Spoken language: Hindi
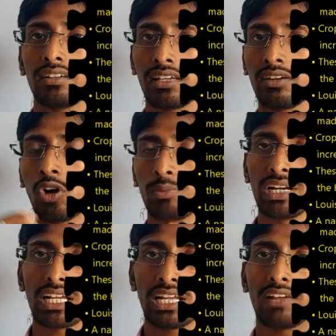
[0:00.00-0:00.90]
ये
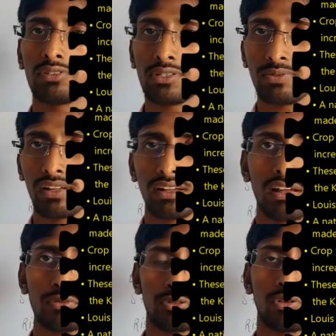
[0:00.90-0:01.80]
गवर्नमेंट के खिलाफ जिस के
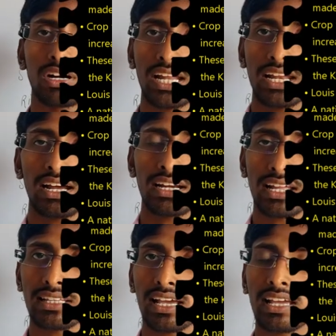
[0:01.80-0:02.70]
खिलाफ उनको हटाना
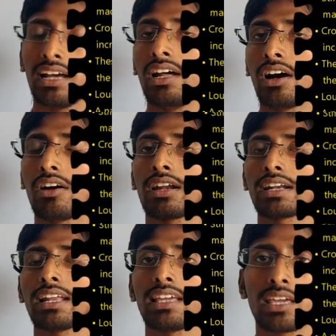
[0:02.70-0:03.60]
हटा दिया गया और
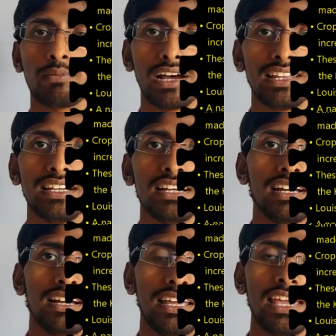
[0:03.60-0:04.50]
हटाने के बाद
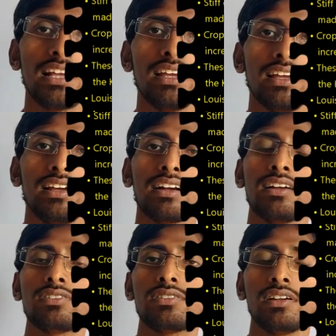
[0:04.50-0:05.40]
एक
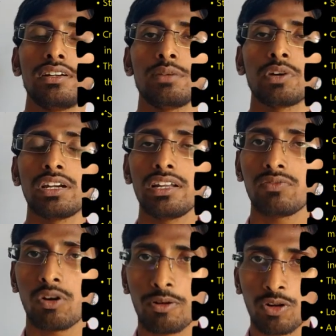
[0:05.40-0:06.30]

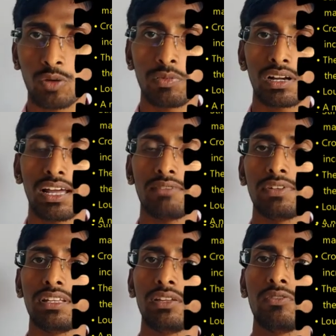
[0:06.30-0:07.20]
डेमोक्रेटिक फॉर्म ऑफ गवर्नमेंट लाया
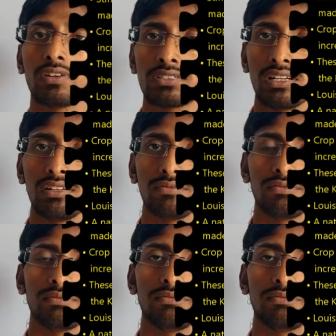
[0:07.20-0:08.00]
विद द यूनिवर्सल